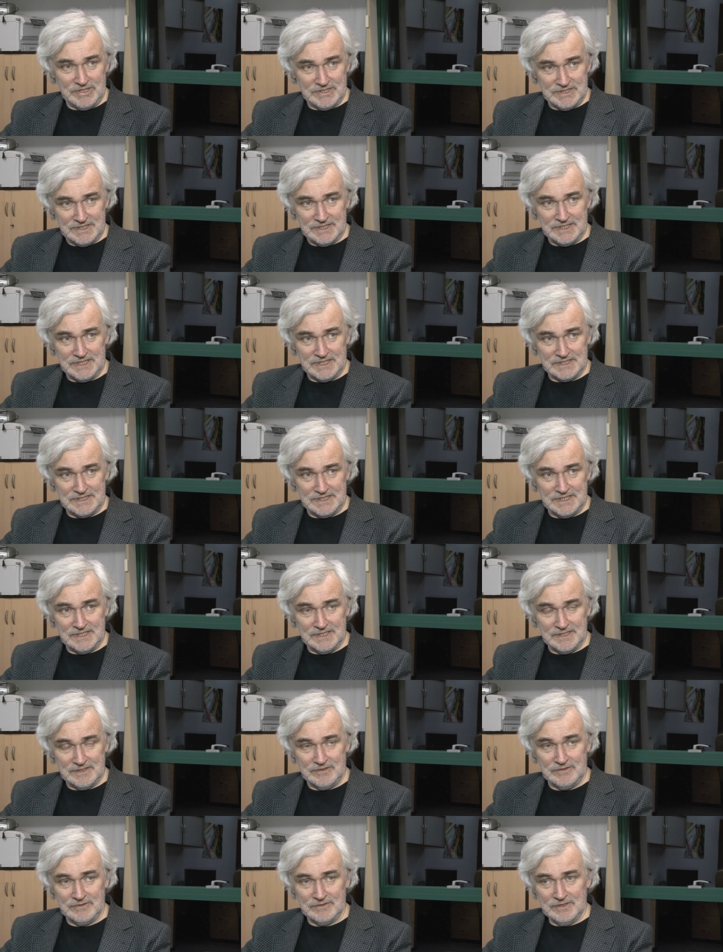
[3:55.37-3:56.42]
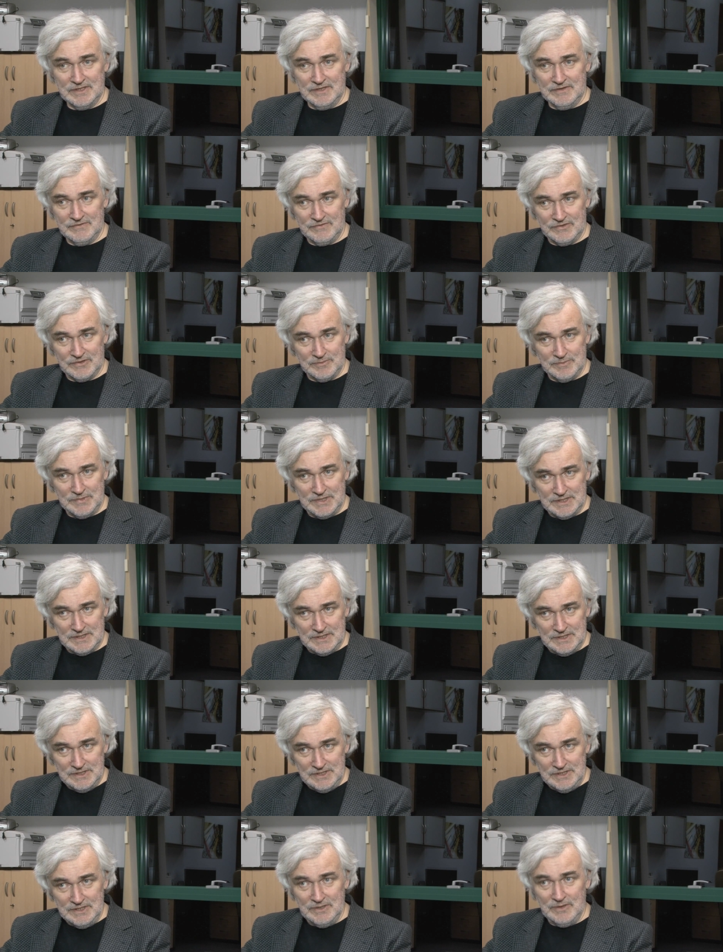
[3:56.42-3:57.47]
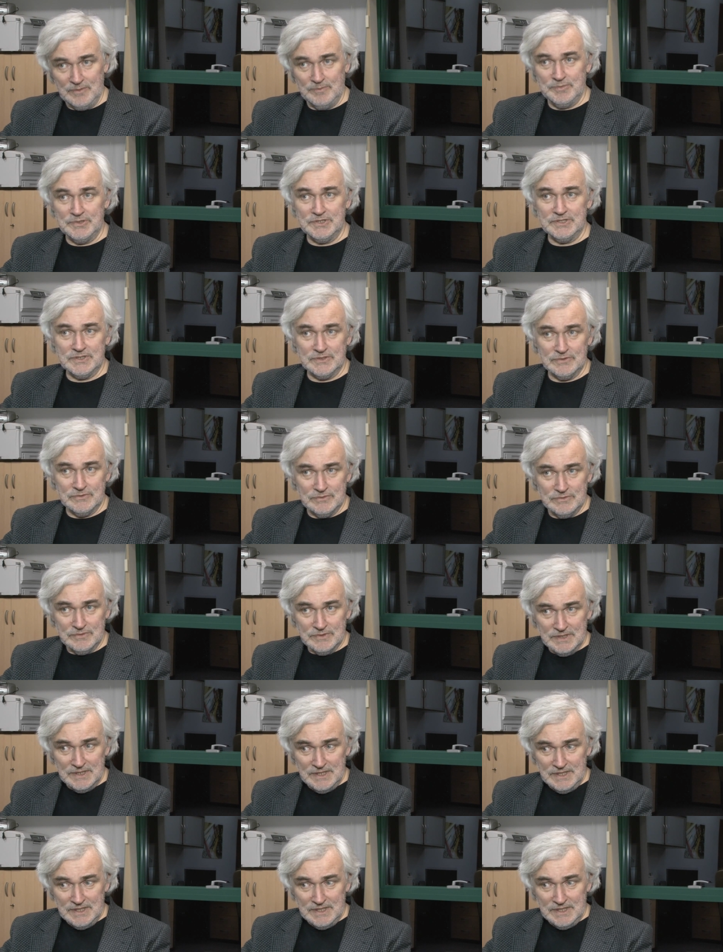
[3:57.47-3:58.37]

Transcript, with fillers: prezentacja jego w formie i opisu,